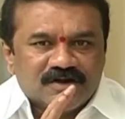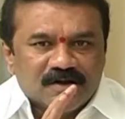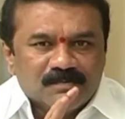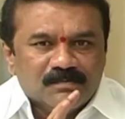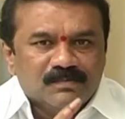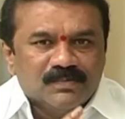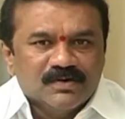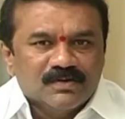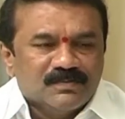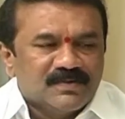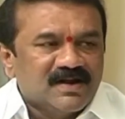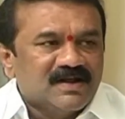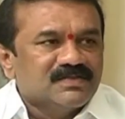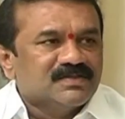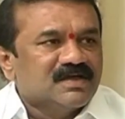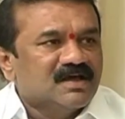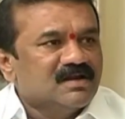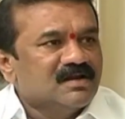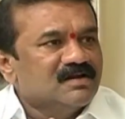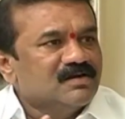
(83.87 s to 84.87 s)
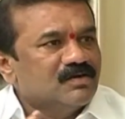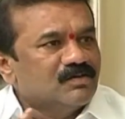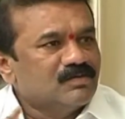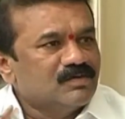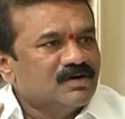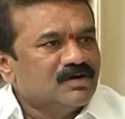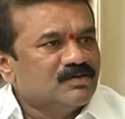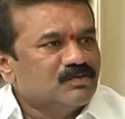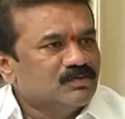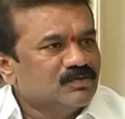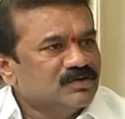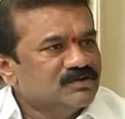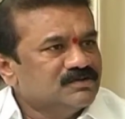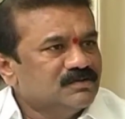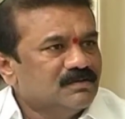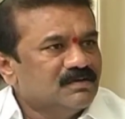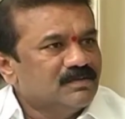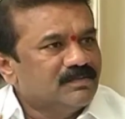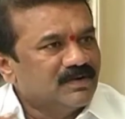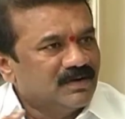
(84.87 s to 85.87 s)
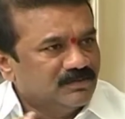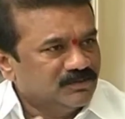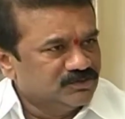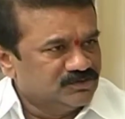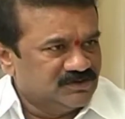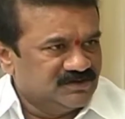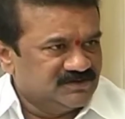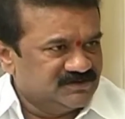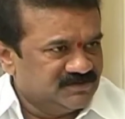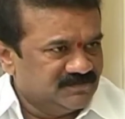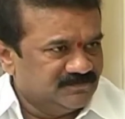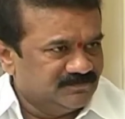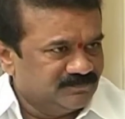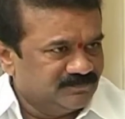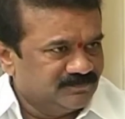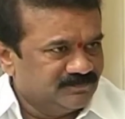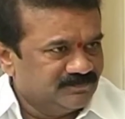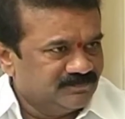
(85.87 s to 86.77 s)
టెంపుల్ ప్రాంతాలలో కూడా టూరిజంని ప్రమోట్ చేసినాం